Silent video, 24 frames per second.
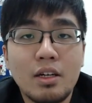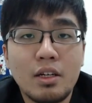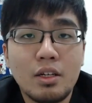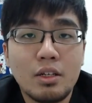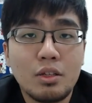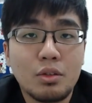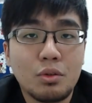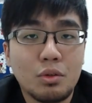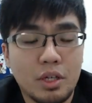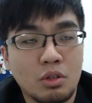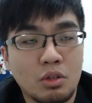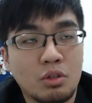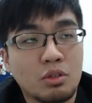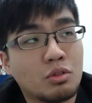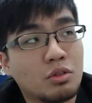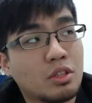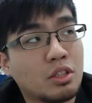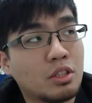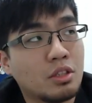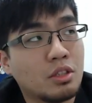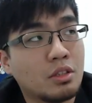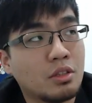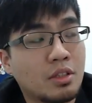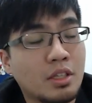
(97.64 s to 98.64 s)
对，就
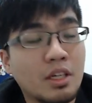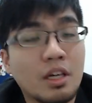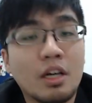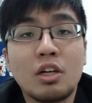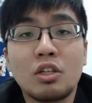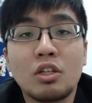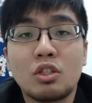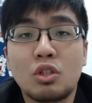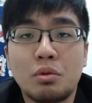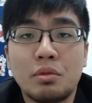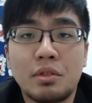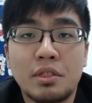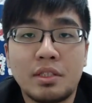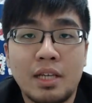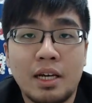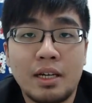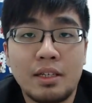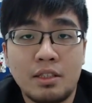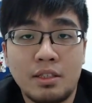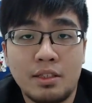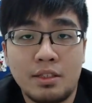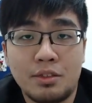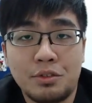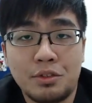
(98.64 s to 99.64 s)
是第二周的赛
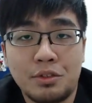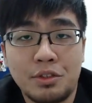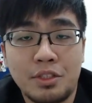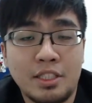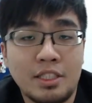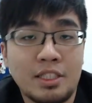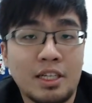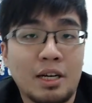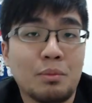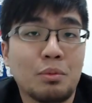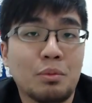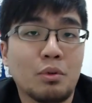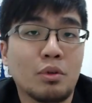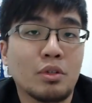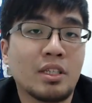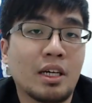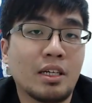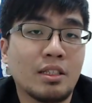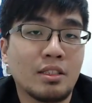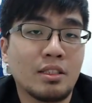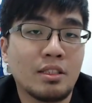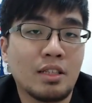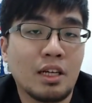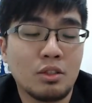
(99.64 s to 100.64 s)
事，也就是新加坡
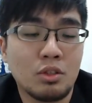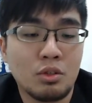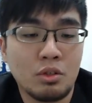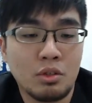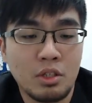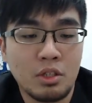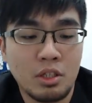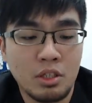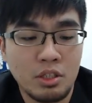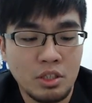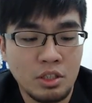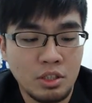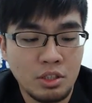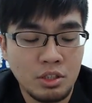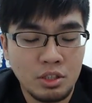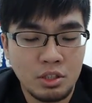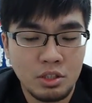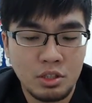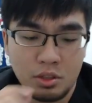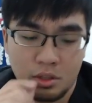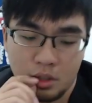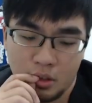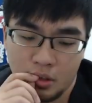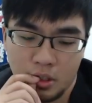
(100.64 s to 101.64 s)
赛事当中呢，其
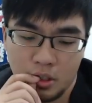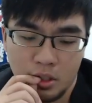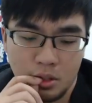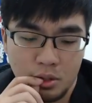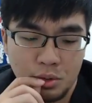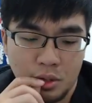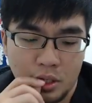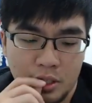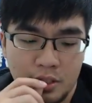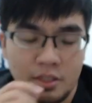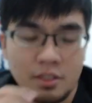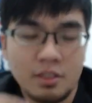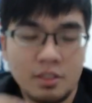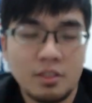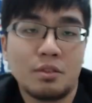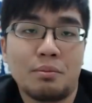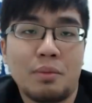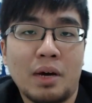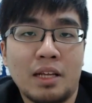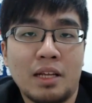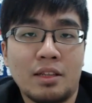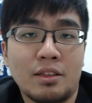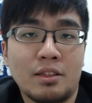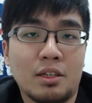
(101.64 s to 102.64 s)
实算是
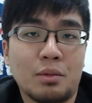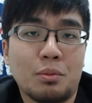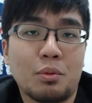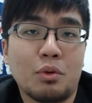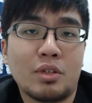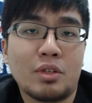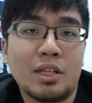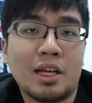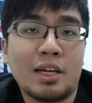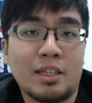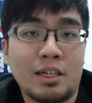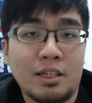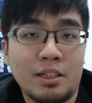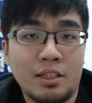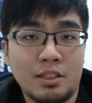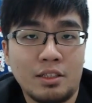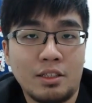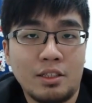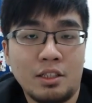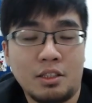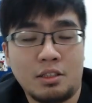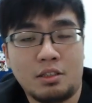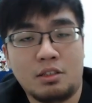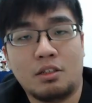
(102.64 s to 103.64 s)
蛮跌破大家眼
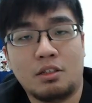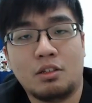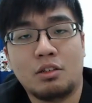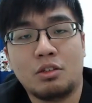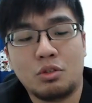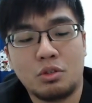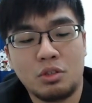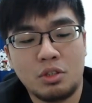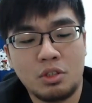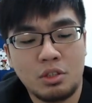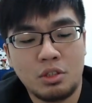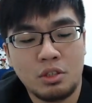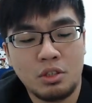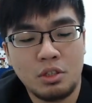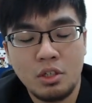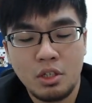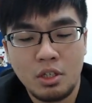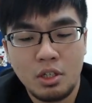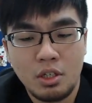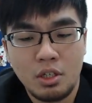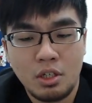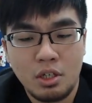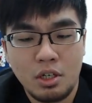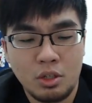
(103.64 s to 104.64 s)
镜的，就是
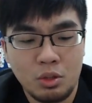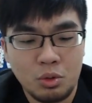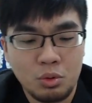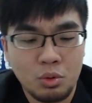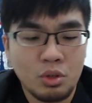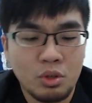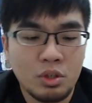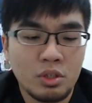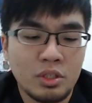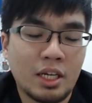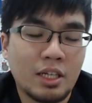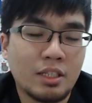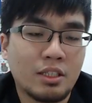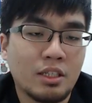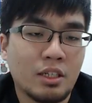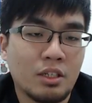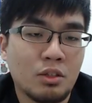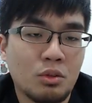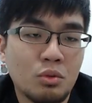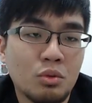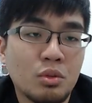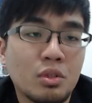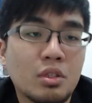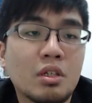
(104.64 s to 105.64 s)
很多赛前
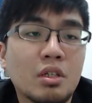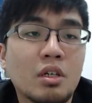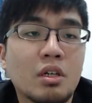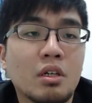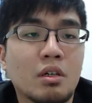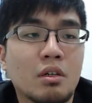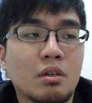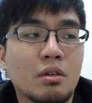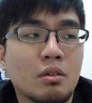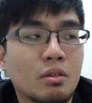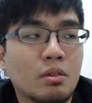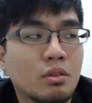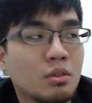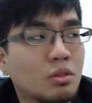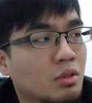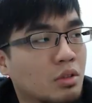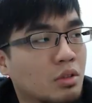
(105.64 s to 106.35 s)
预测就